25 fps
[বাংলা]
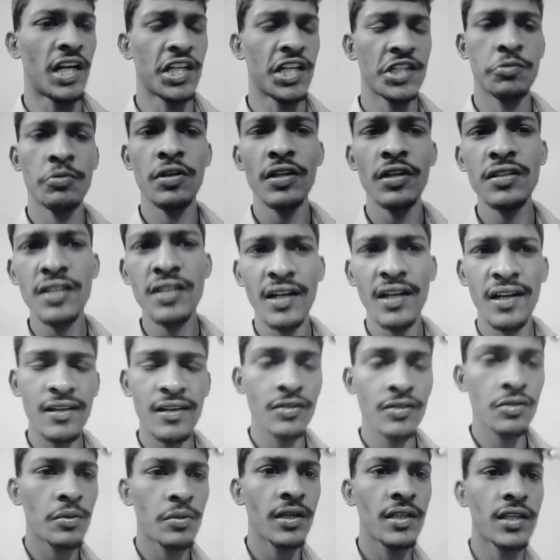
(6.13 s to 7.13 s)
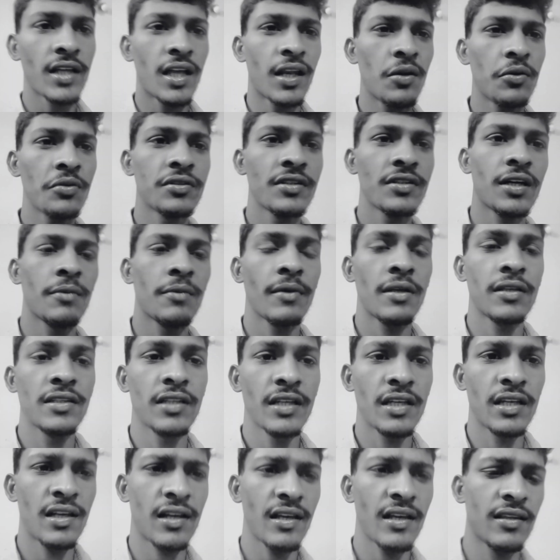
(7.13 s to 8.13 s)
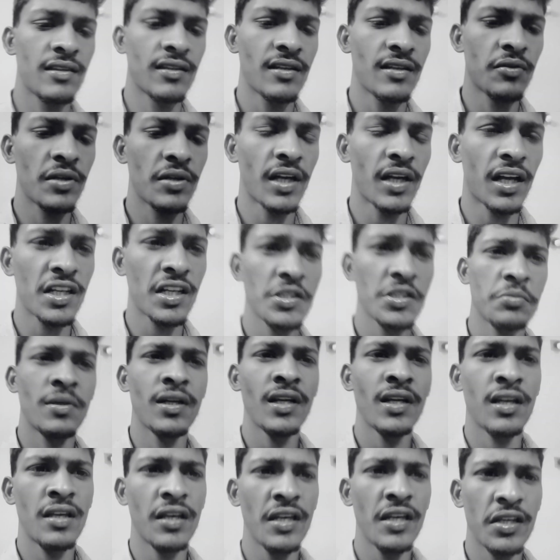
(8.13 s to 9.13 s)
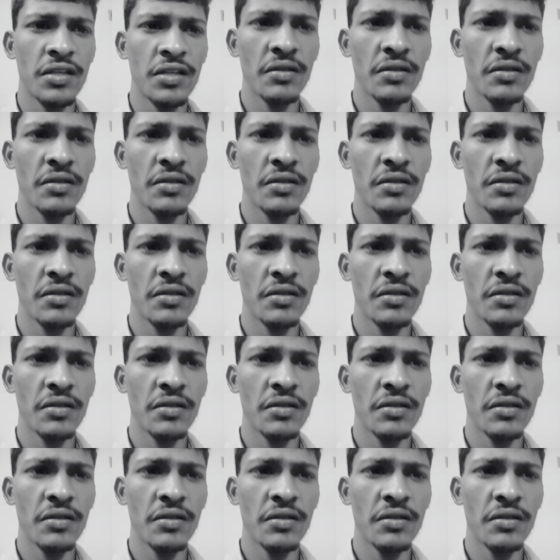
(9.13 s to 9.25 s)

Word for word: আঁশবটি চ্যানেলটি তোমরা জানো যে আমরা যে ক্ষেত্রে ওই আঁশ মানে